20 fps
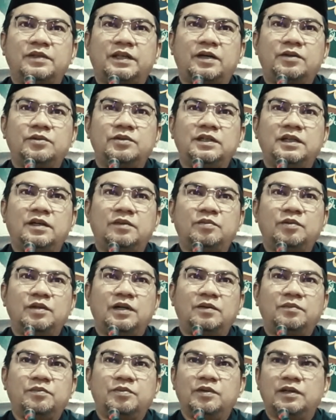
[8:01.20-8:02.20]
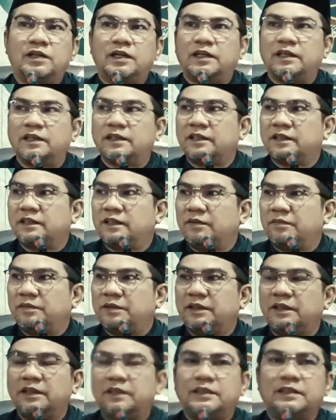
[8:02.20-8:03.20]
tahun tidak pulang-pulang lagi tidak
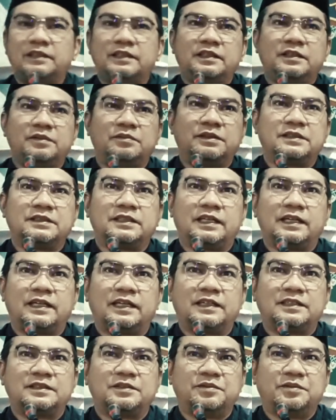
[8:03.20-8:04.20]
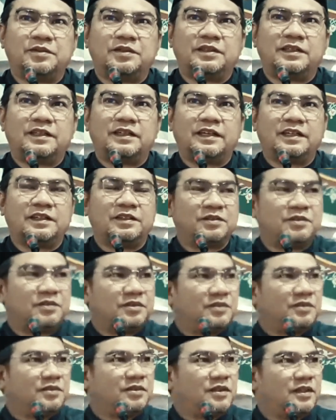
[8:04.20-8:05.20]
pernah ada jadi masalah sama orang nah,
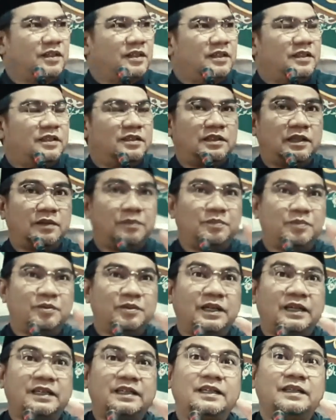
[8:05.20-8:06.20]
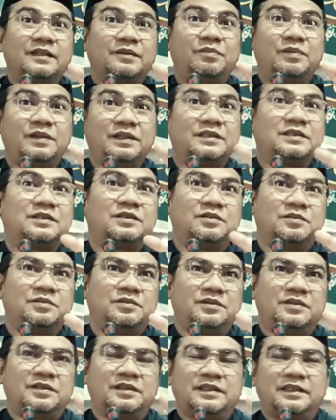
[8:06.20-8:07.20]
itu tipu daya iblis tuh
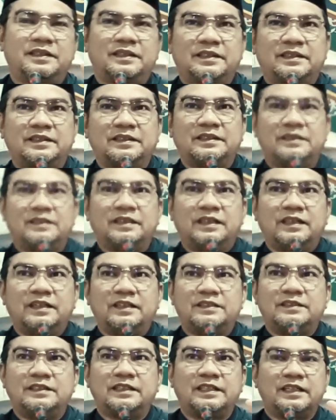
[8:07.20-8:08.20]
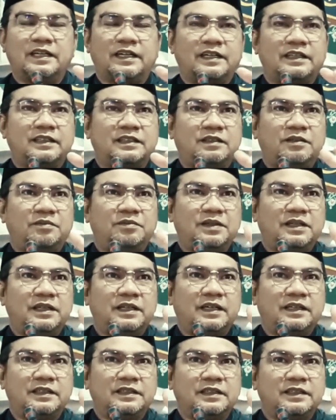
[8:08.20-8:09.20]
sehingga kita
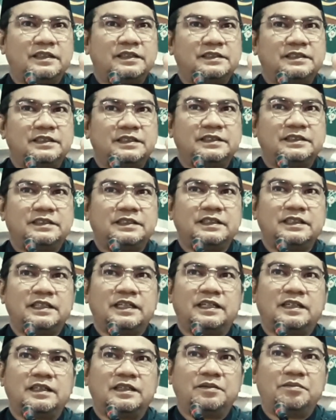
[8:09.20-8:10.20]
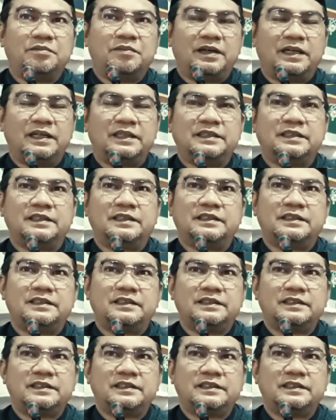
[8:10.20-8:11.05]
melihat dari sisi yang lemahnya